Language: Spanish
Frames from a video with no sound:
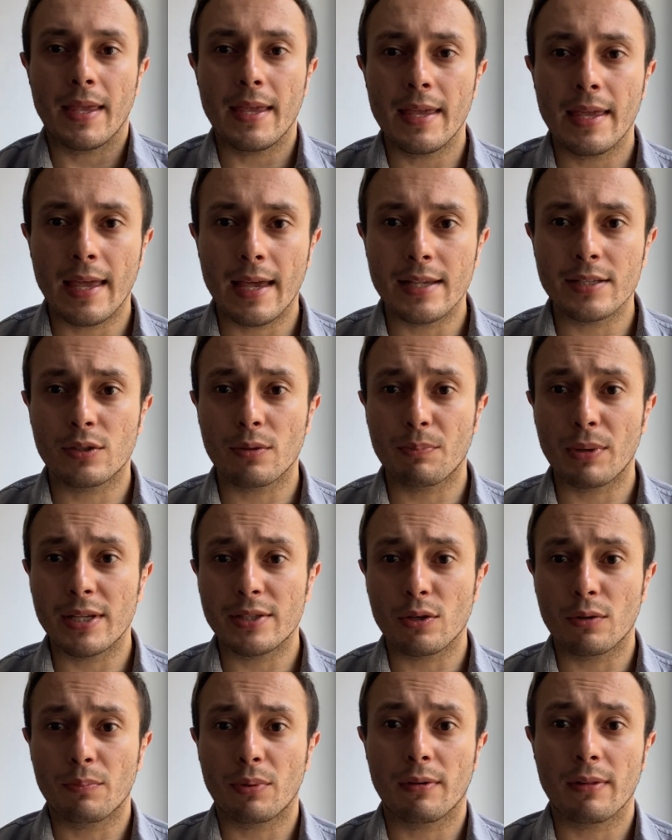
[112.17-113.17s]
Y esto puede
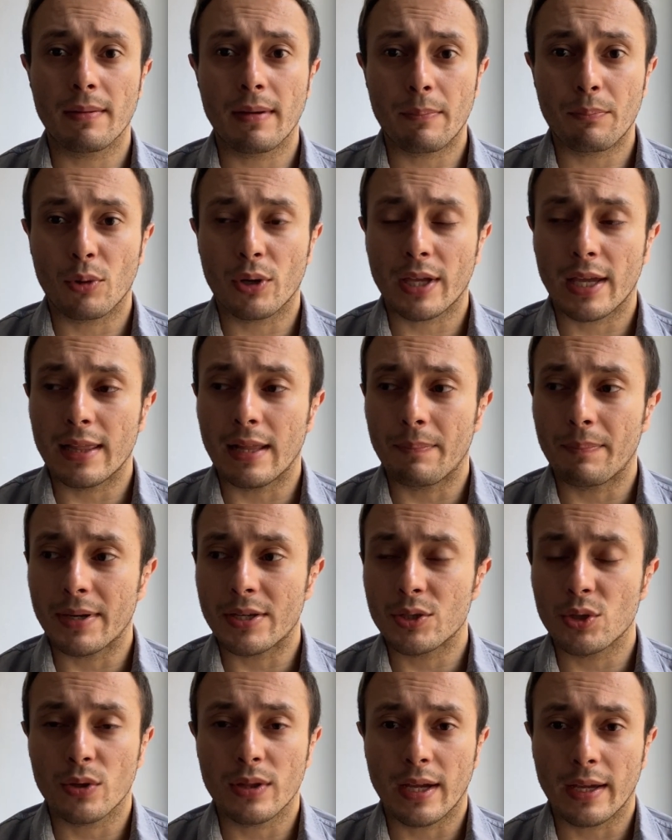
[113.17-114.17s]
ser un problema porque la
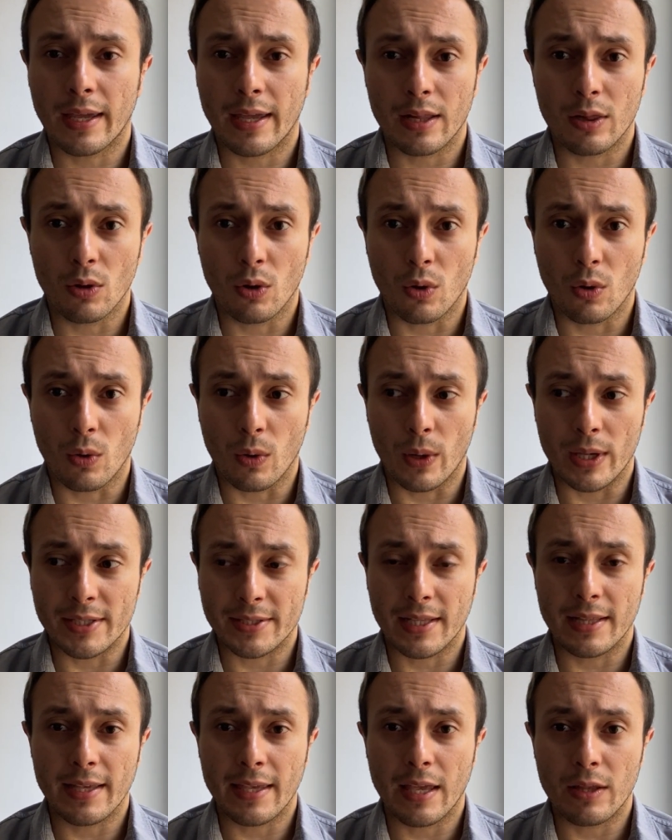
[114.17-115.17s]
persona que lo
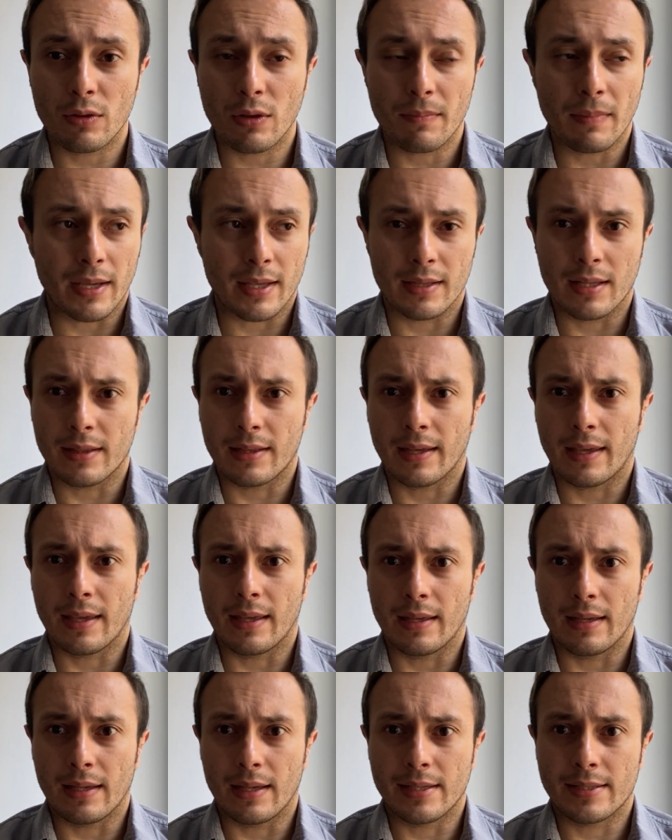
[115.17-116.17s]
esté leyendo, imagínate
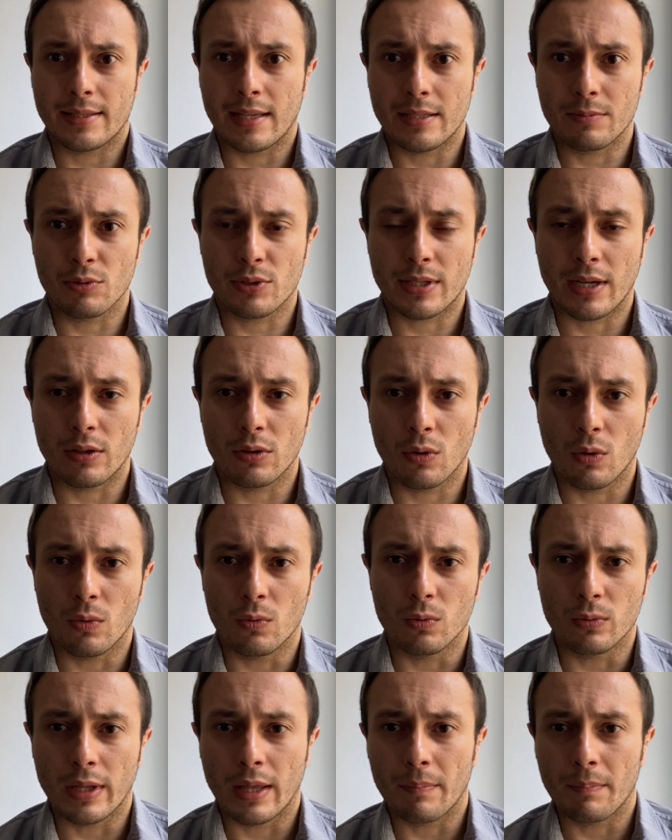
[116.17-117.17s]
que estás buscando
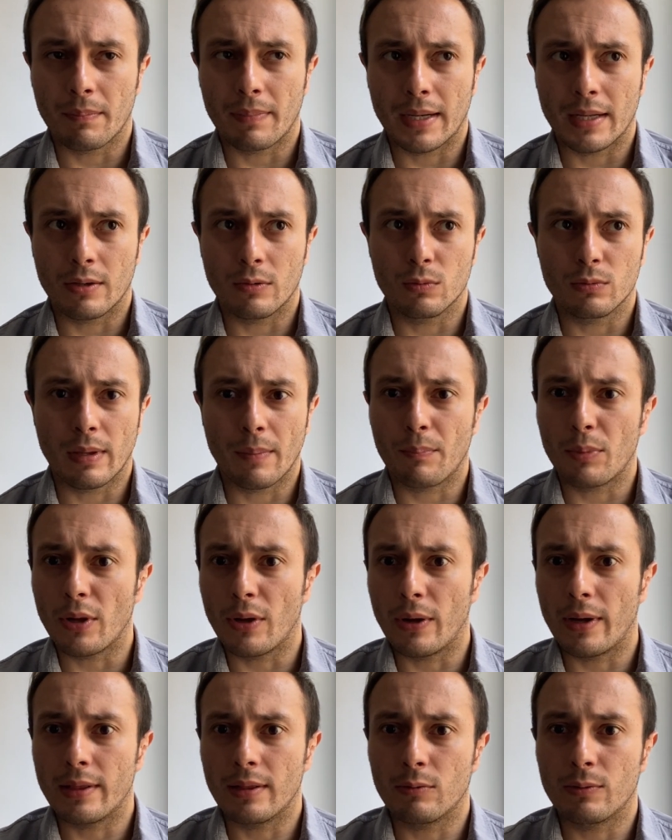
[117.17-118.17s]
un,
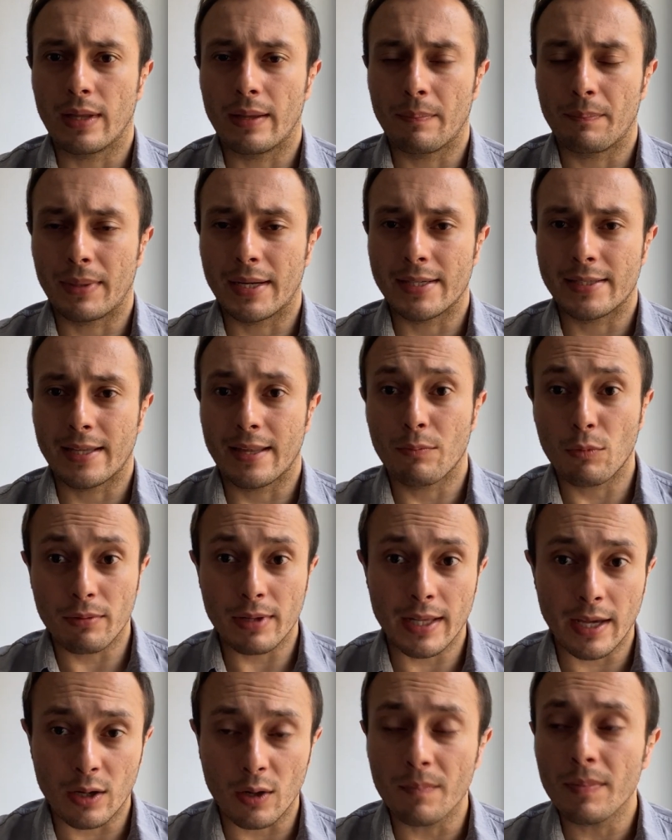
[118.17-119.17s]
empleo en una empresa de
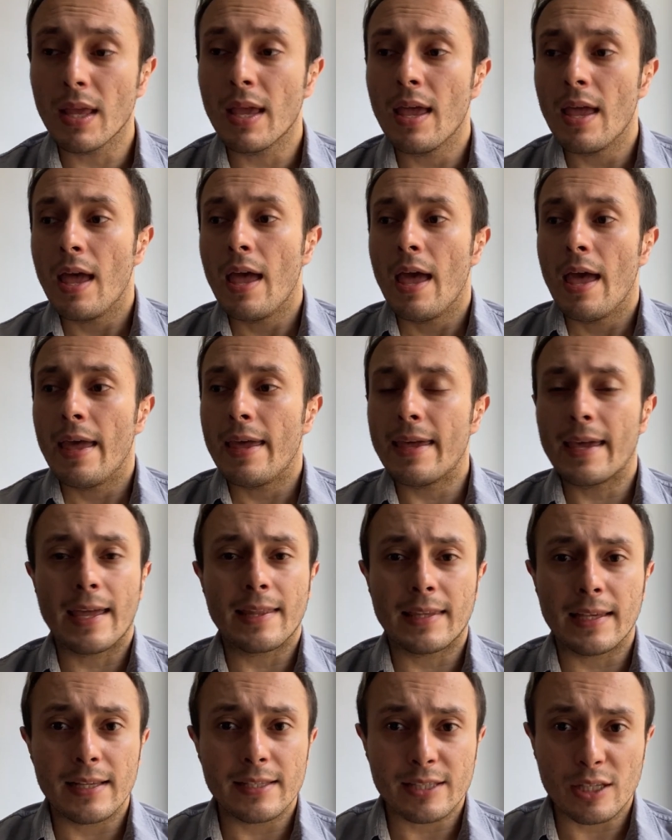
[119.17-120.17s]
mobiliario y que
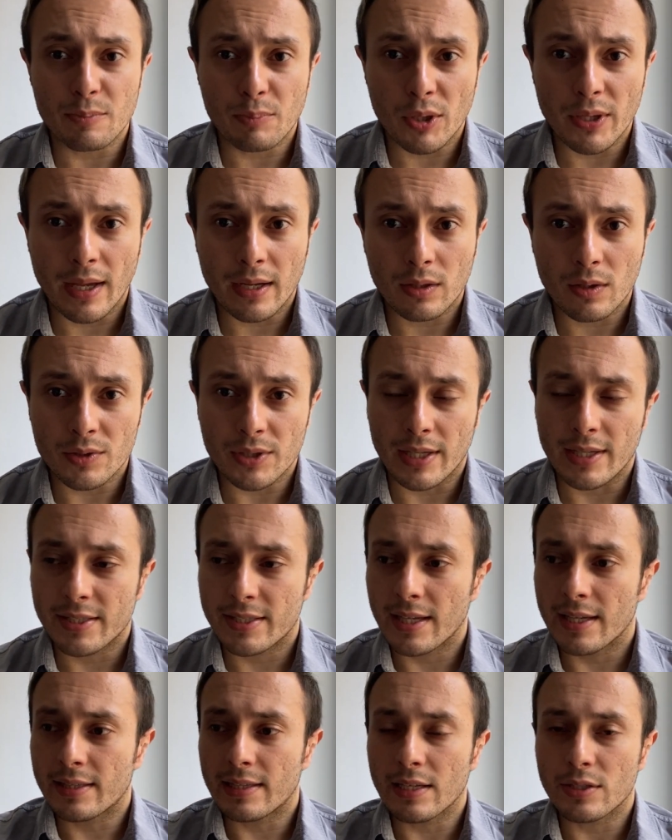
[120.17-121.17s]
tienes 10 proyectos y
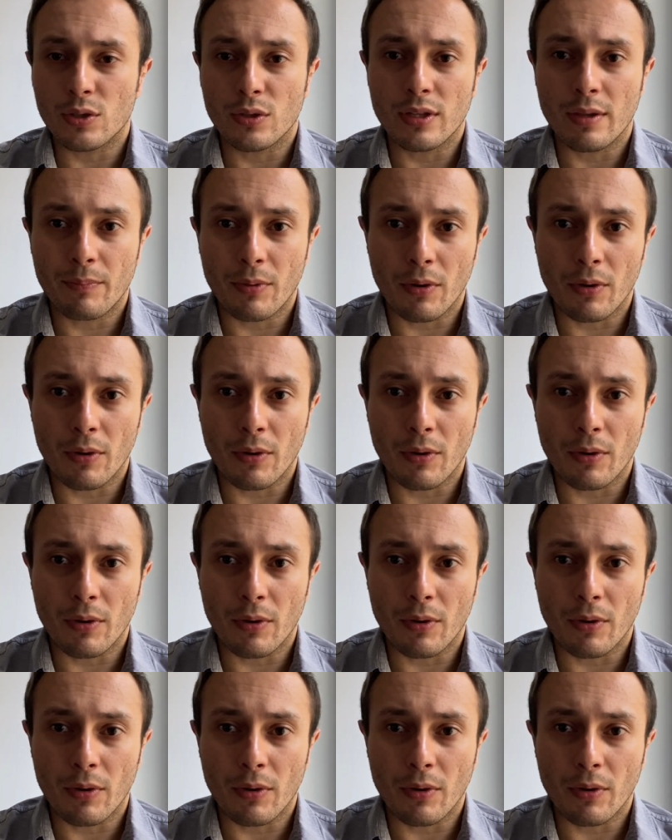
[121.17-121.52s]
7 son de